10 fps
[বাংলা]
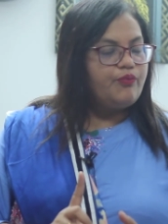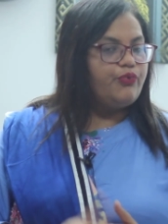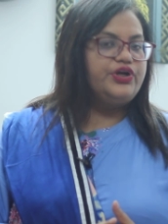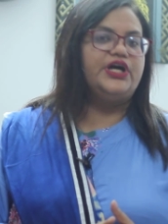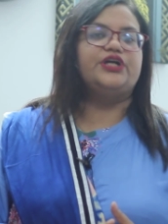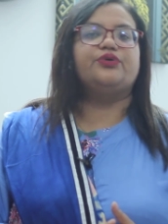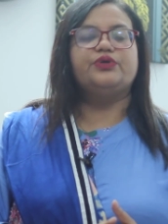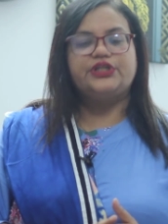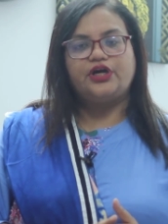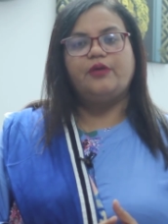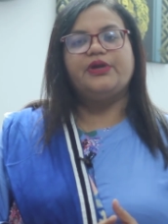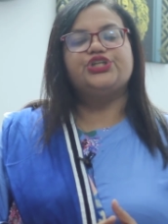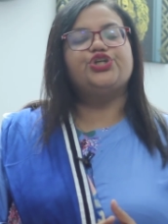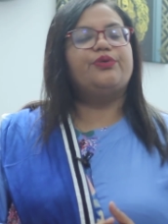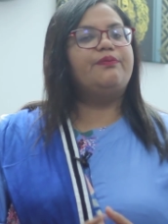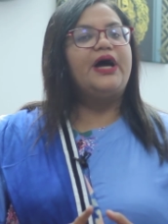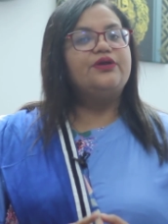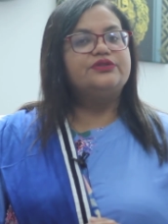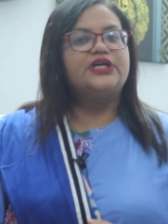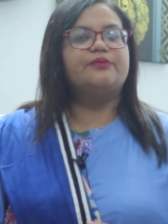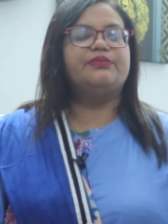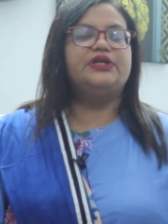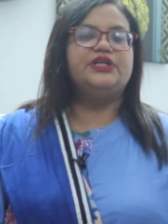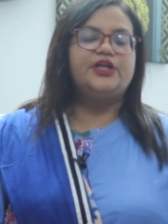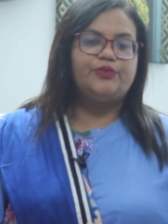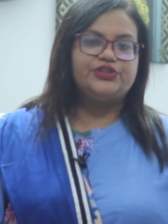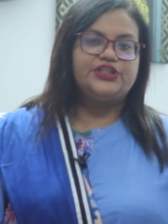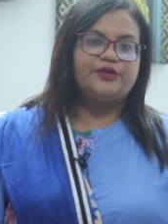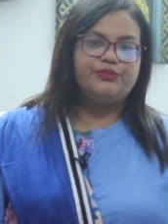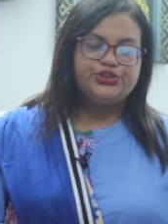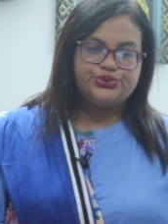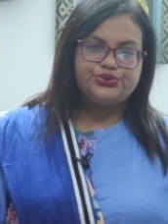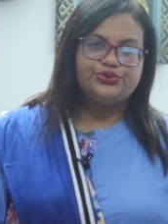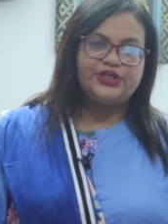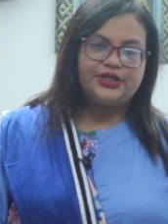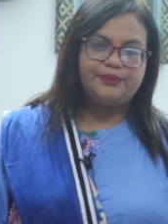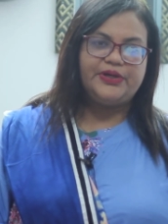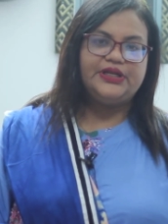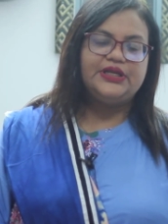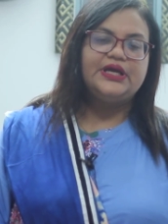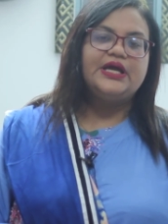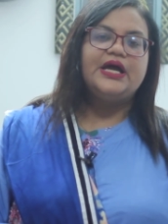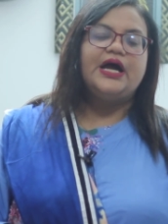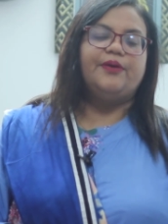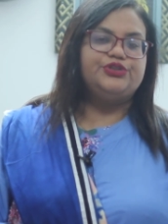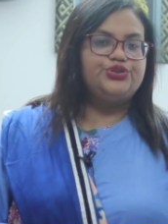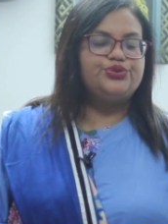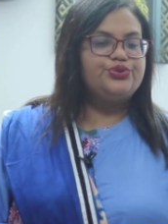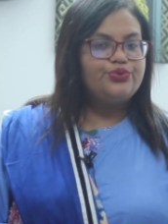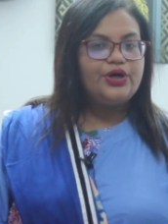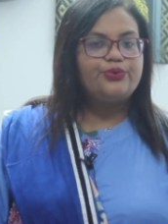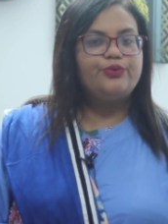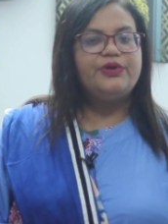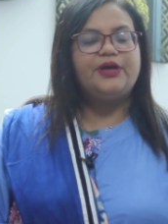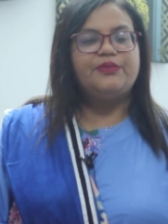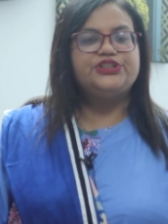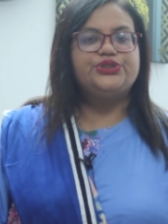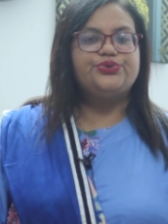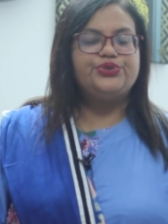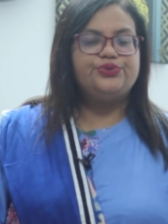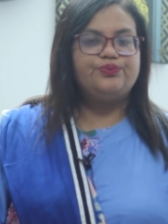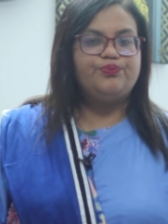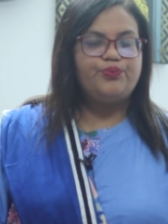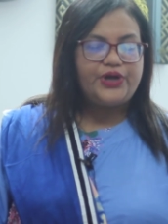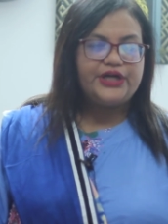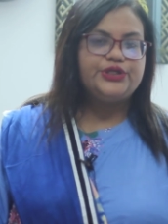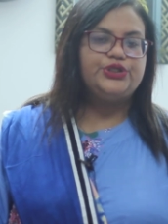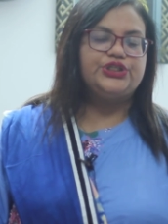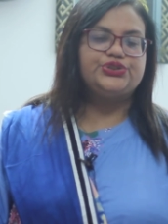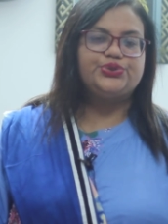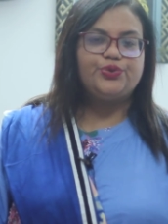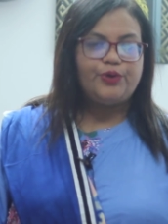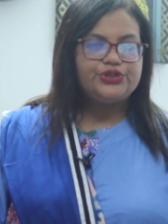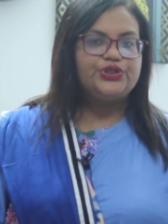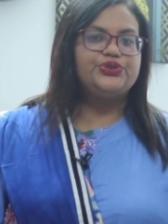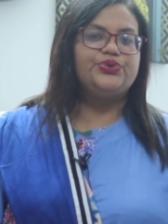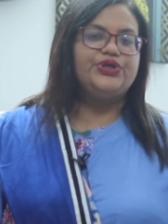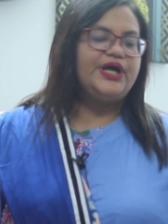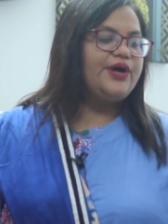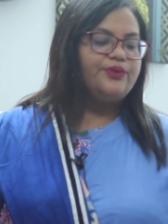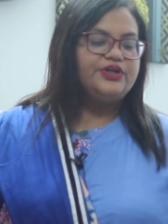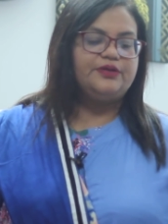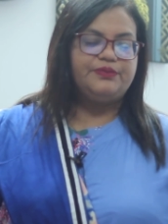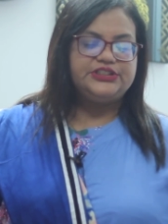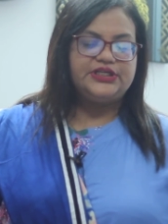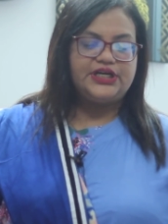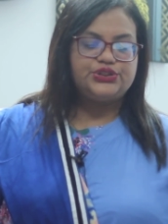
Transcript: পরিহার করতে হবে সবাই ভালো থাকবেন নিরাপদে থাকবেন সুস্থ থাকবেন আমাদের জন্য দোয়া করবেন আমরা যেন নারী স্বাস্থ্য বন্ধাত্ব নিয়ে আরও অনেক বেশি কাজ